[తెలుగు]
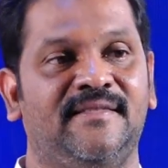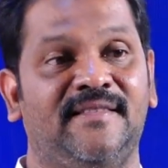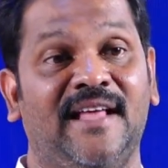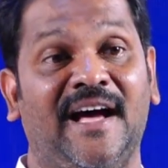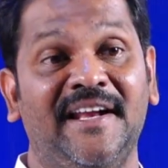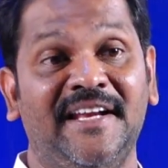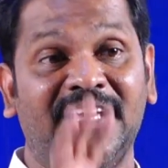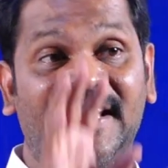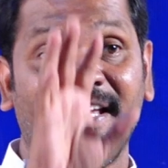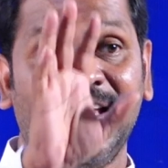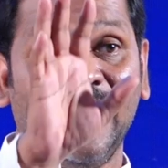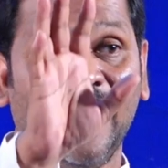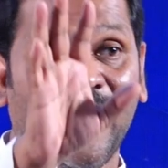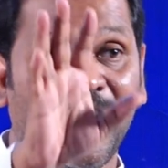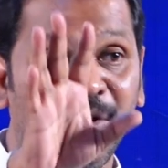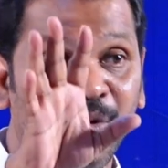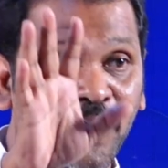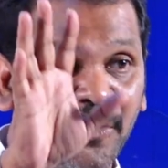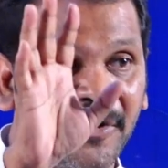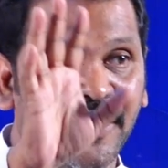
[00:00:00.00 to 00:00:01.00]
దానికి
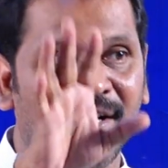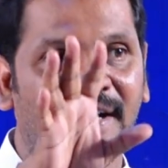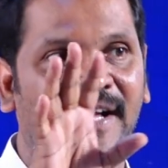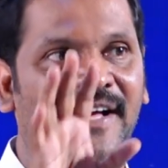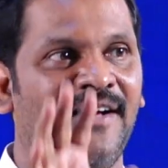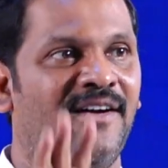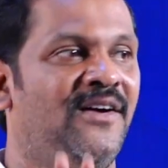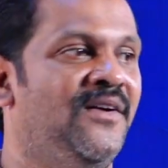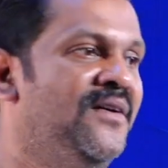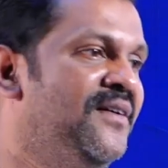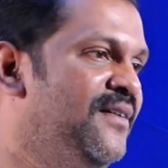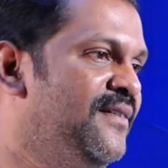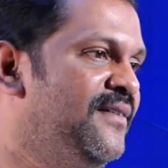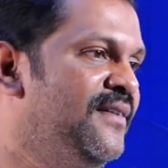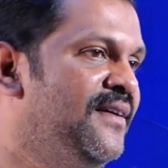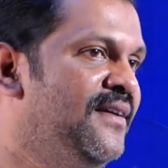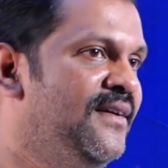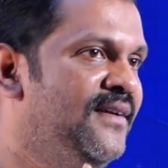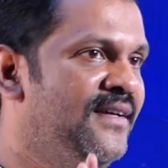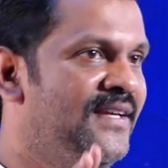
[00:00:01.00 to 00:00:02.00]
అనుగుణంగా
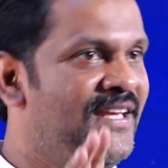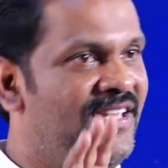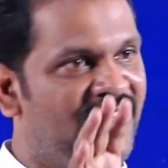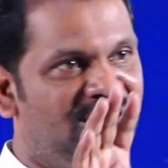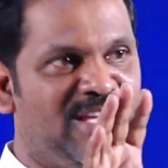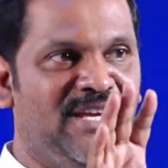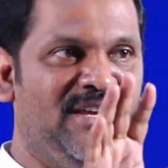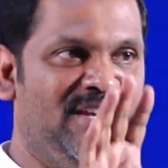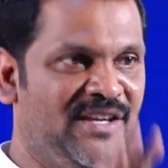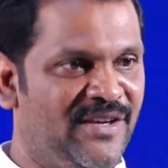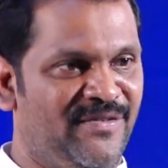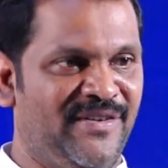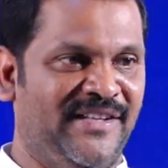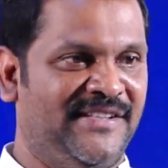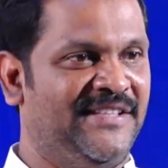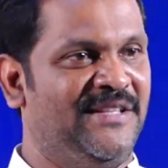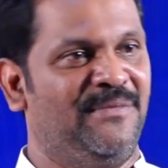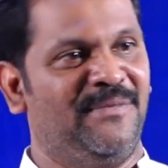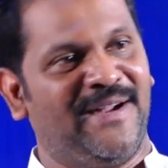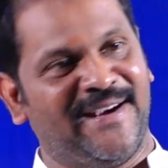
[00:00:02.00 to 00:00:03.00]
ఈ ఈ
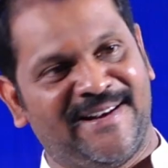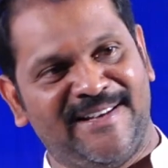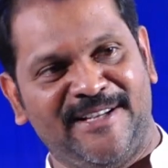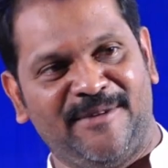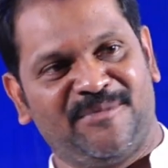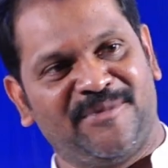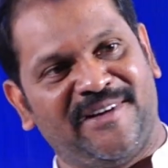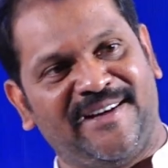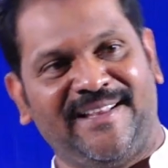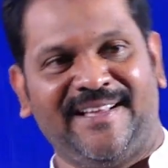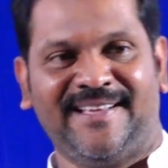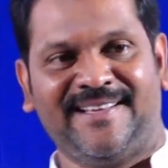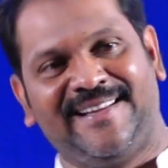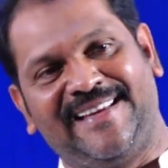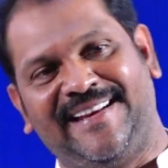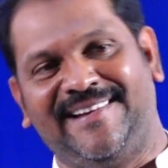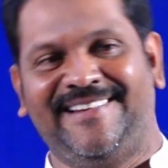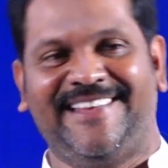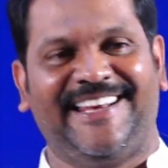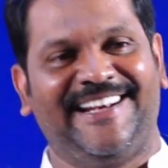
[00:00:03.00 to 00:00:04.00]
వ్యక్తి మాటలు చెప్తున్నాడా
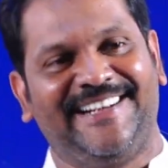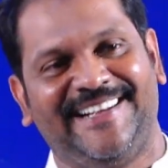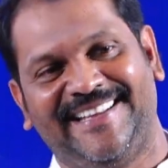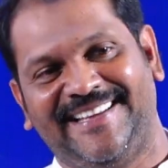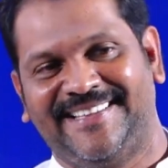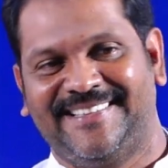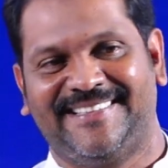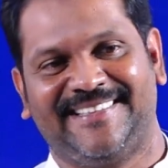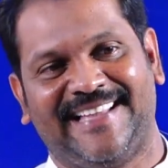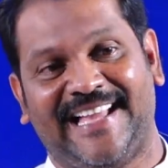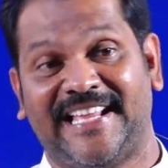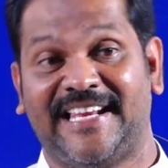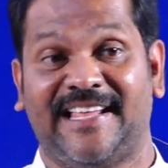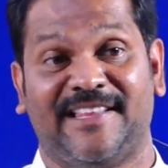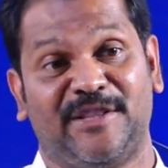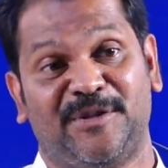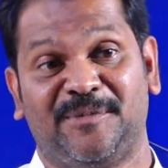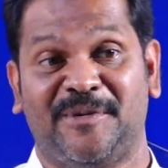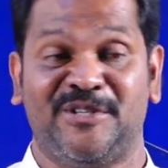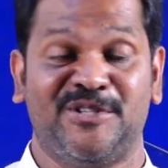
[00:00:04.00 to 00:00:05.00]
కరెక్టేనండి ఆయన
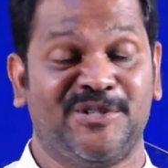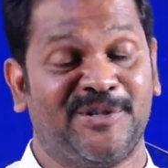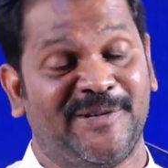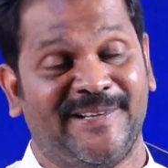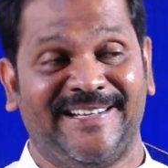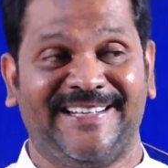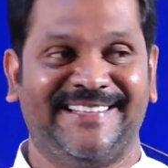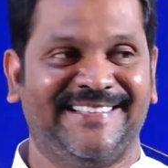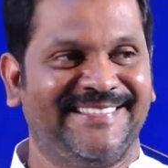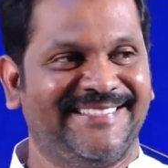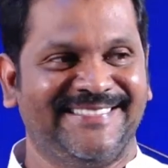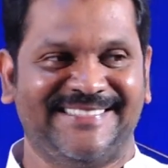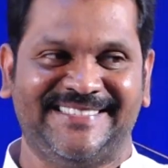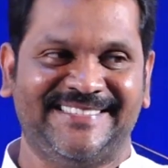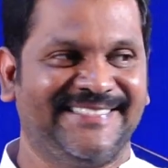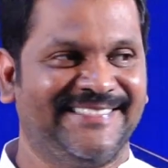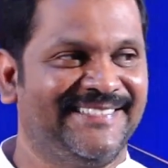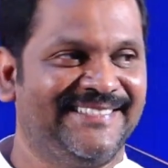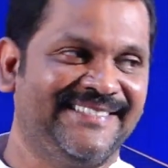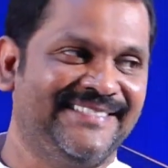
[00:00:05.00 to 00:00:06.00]
అంత మంచోడు
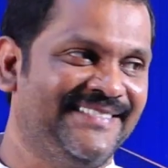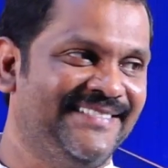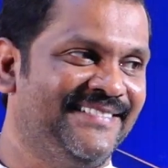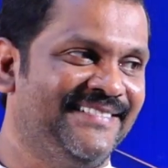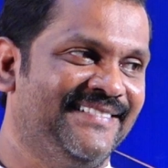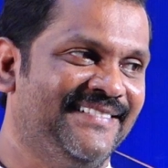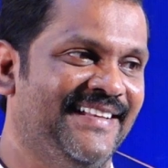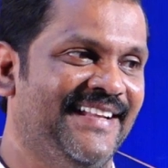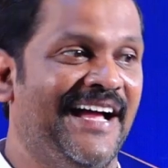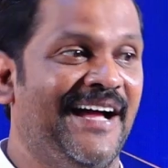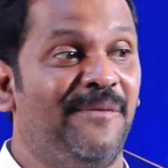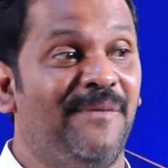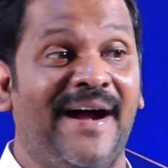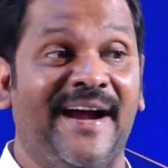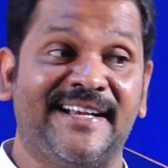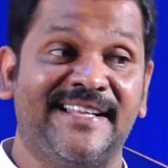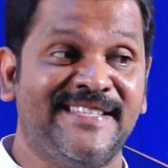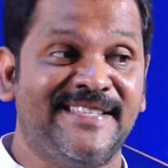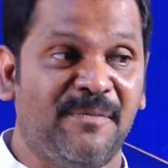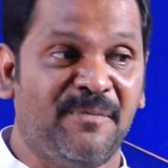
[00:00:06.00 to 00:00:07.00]
ఆ
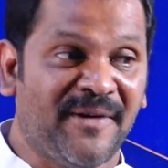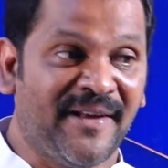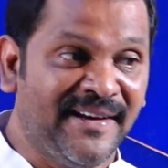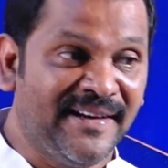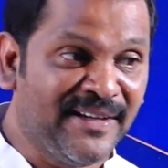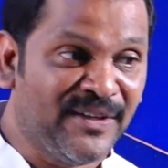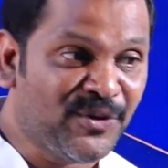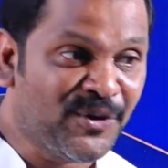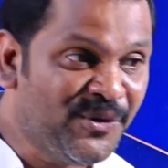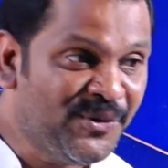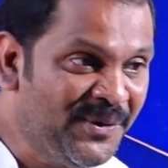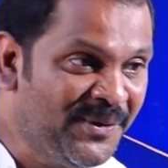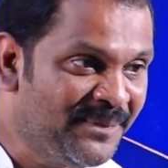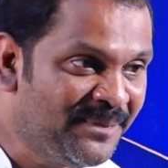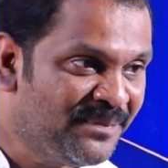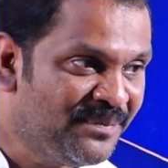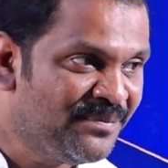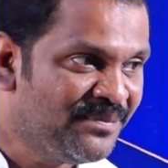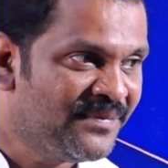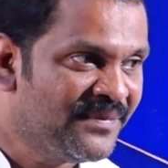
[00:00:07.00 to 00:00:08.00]
మాట చెప్పడానికి అతడు
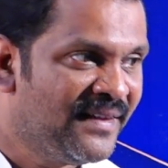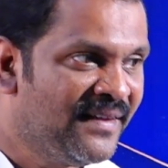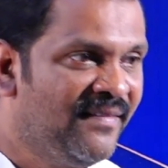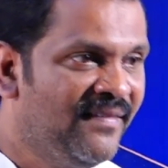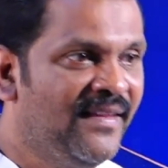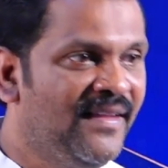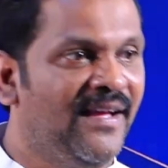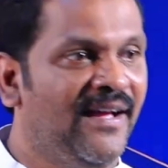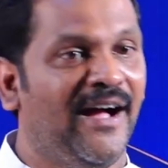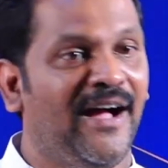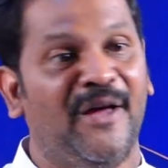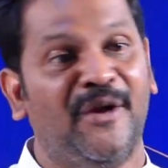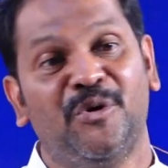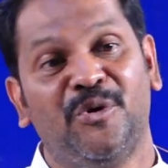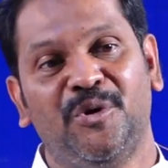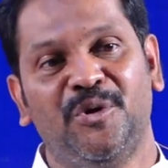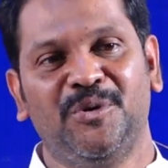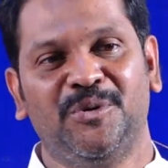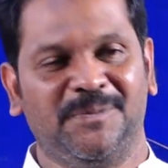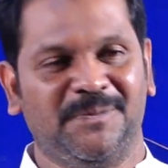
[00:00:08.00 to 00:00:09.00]

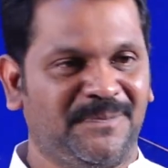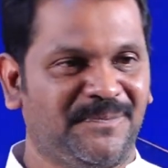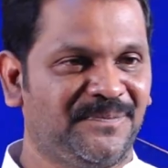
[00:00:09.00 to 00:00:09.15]
అర్హుడు